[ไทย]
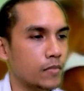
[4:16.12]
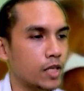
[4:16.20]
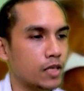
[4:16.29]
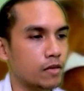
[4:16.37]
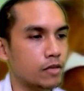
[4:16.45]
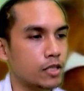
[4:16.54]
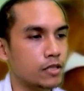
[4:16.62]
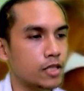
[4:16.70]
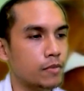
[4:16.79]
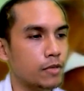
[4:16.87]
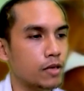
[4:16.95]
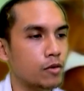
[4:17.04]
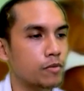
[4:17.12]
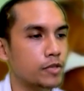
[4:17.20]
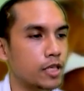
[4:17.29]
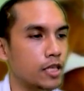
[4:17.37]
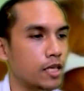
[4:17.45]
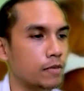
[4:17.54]
เนี่ยก็ตีเส้นเป็นรูป
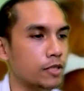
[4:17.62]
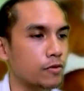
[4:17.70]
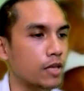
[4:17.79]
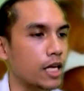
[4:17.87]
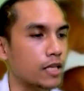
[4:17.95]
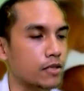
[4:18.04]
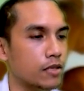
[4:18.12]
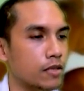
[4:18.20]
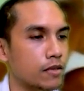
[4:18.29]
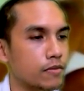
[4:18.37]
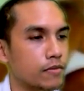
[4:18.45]
สี่เหลี่ยมจัตุรัสก่อน